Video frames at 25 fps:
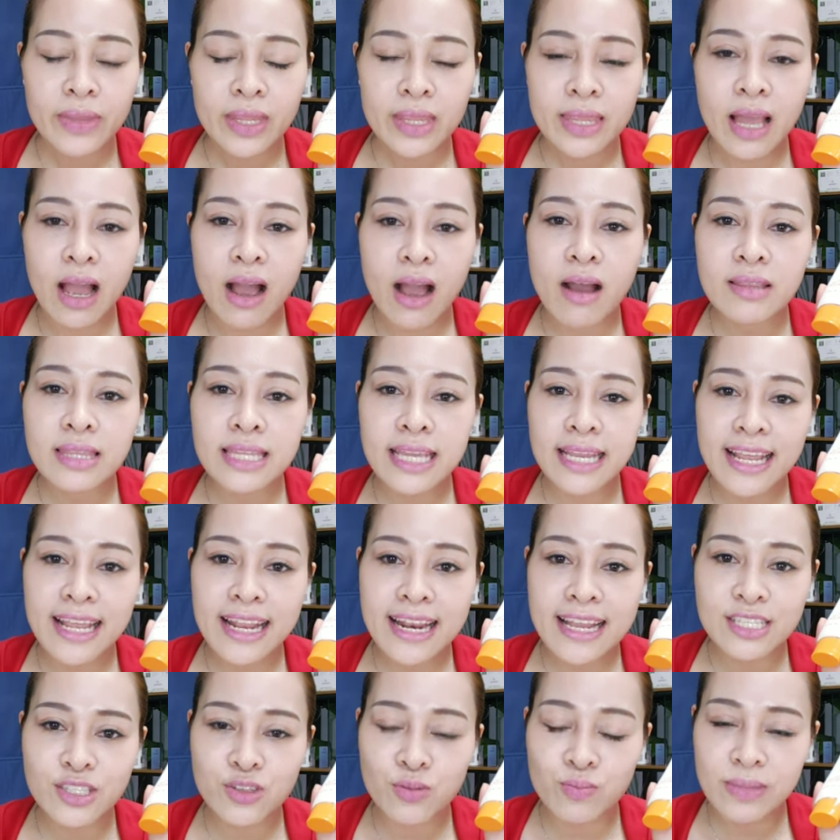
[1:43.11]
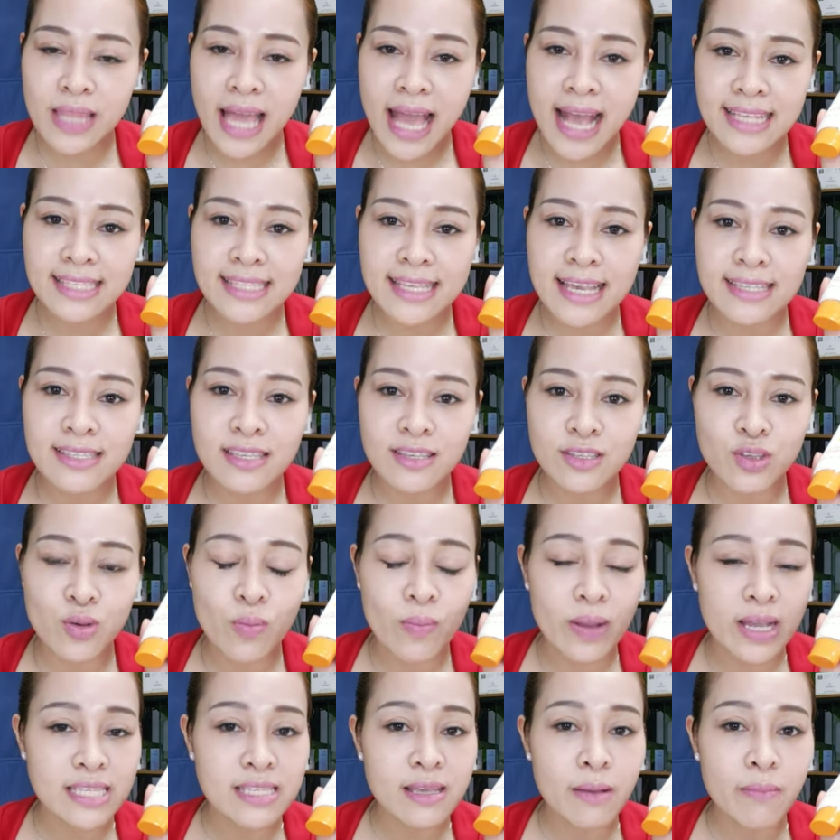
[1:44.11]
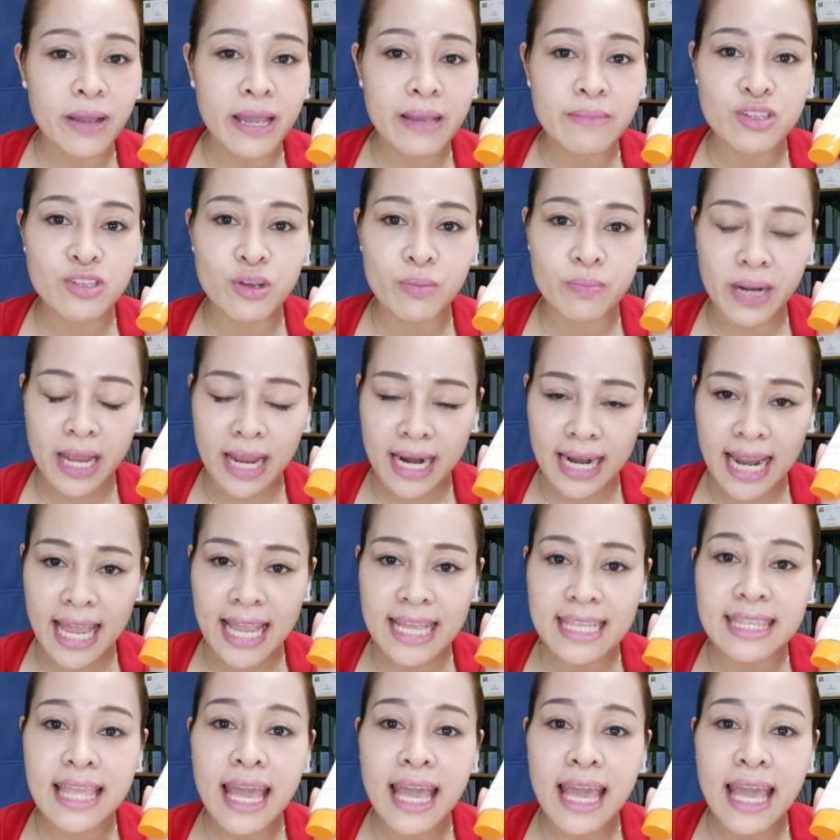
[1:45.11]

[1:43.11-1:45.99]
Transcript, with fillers: đó thế nên là chúng ta sẽ sử dụng cái dòng kem chống nắng này